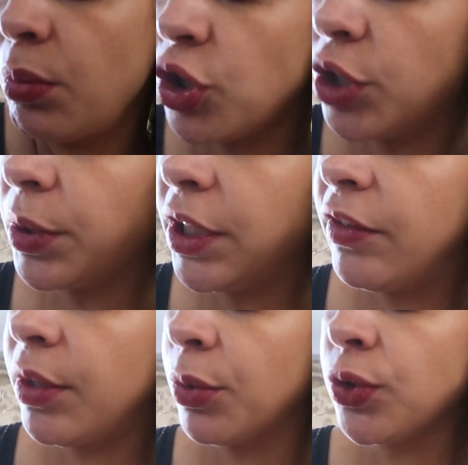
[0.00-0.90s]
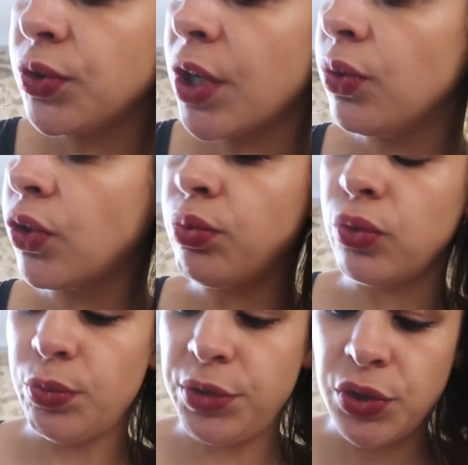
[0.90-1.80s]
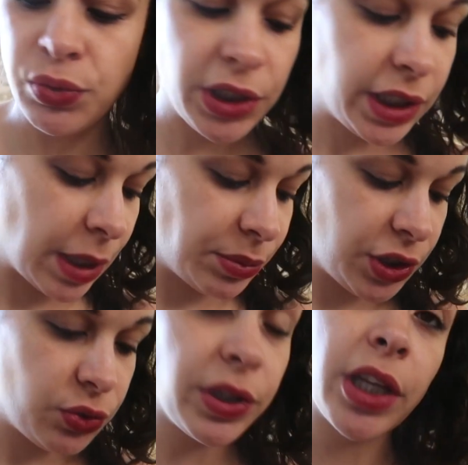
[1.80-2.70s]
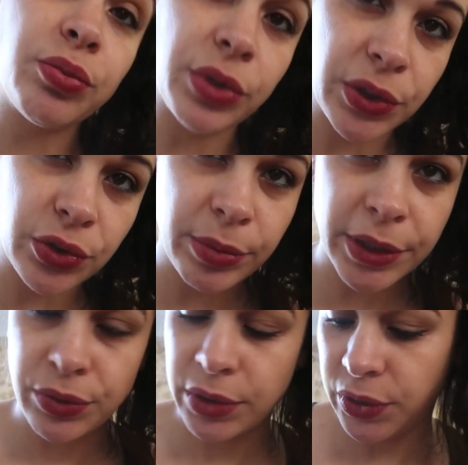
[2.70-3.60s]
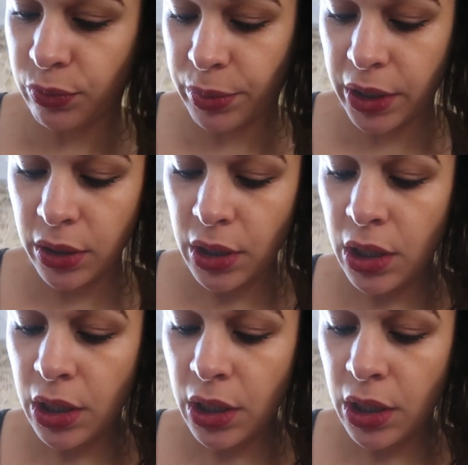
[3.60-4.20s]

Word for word: Moi, j'ai pris des vêtements, ce sera autant pour le petit chouki que la petite chouquette, pour les dessus, bien sûr, qui sont pas